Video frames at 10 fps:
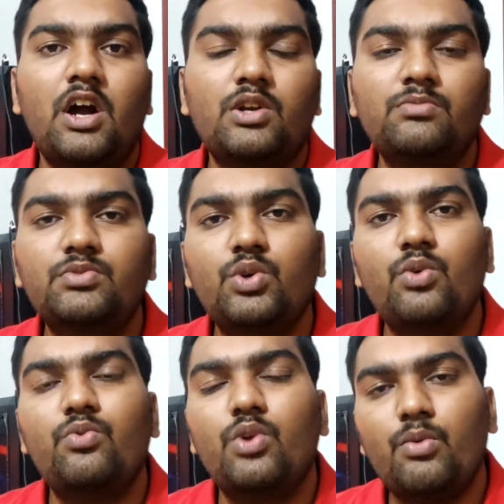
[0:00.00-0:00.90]
காட்டும் ஸோ
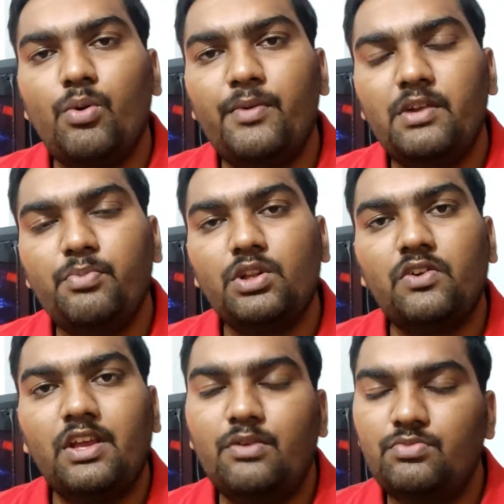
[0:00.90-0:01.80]
உங்களோட மொபைல்
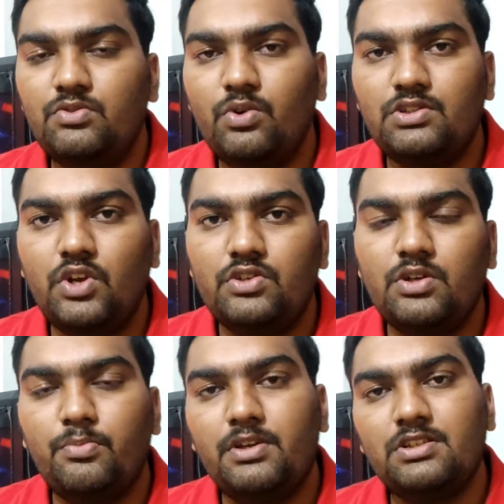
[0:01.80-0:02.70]
பொறுத்த வரைக்கும் ஒன் ஜீரோ
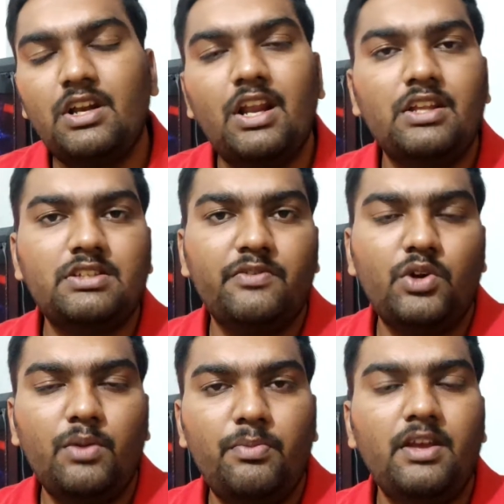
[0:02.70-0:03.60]
ஜீரோ பிக்சல் அல்லது
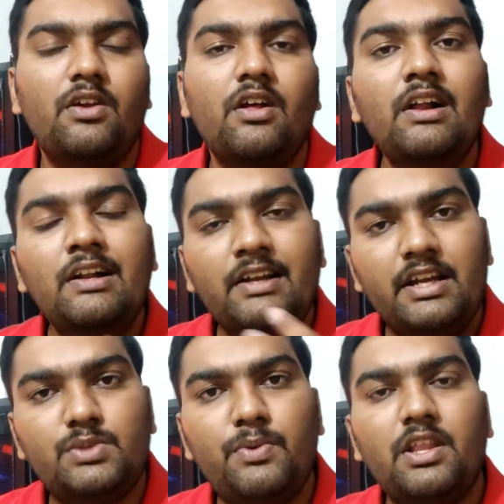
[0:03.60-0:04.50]
செவன் டுவெண்ட்டி பி
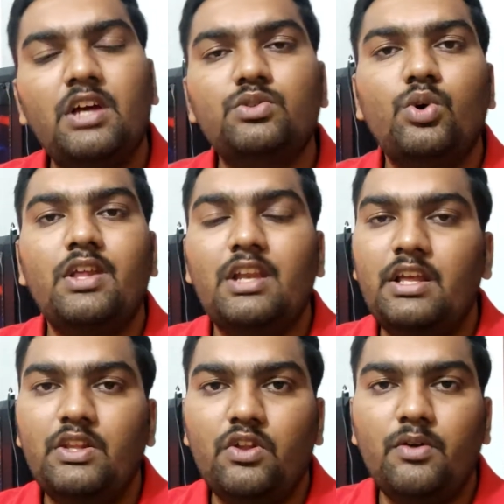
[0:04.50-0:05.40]
டிஸ்பிளே தான் ஸோ
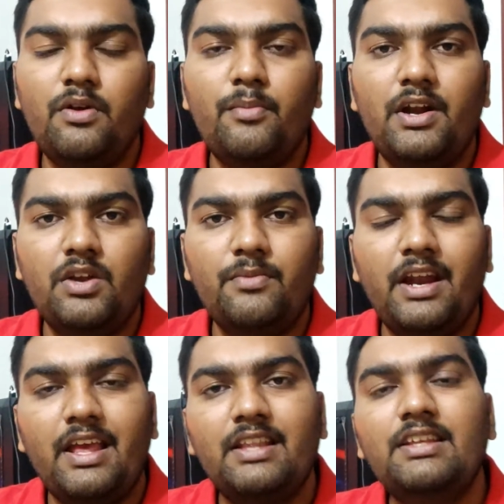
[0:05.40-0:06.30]
அதில் எந்த ஒரு
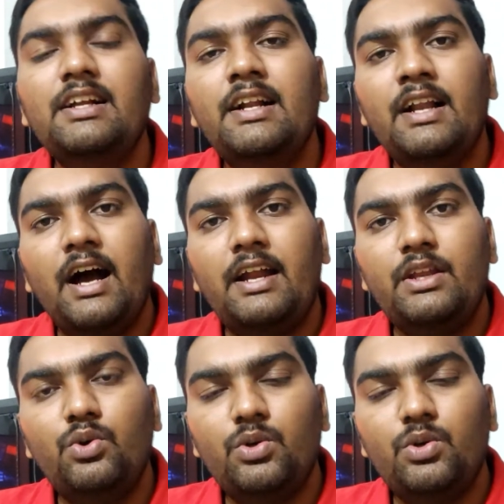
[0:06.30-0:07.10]
மாற்றமும் கிடையாது அண்ட்